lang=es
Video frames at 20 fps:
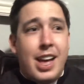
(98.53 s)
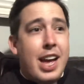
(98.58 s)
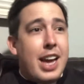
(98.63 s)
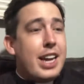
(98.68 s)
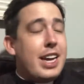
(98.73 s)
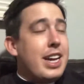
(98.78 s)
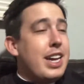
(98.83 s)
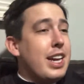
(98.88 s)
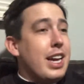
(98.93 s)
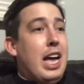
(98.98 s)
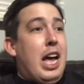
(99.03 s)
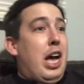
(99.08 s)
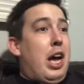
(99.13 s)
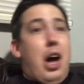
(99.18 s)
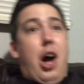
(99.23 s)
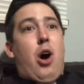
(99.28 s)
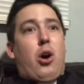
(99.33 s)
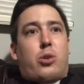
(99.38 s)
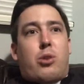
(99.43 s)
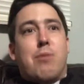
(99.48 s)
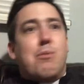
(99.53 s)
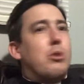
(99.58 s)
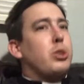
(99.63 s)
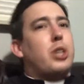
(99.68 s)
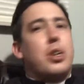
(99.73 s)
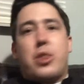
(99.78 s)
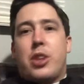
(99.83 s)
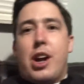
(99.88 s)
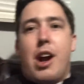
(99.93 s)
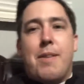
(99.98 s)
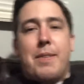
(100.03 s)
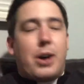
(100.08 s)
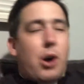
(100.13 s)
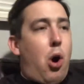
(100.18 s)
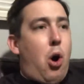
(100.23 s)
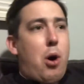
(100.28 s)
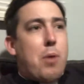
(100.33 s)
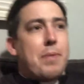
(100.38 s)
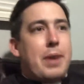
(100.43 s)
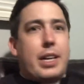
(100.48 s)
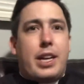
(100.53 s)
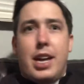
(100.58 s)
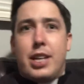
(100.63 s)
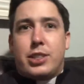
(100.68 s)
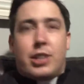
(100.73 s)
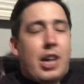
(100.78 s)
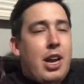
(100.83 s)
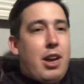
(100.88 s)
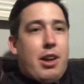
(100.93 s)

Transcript: Y con mucho drama, oh my gosh,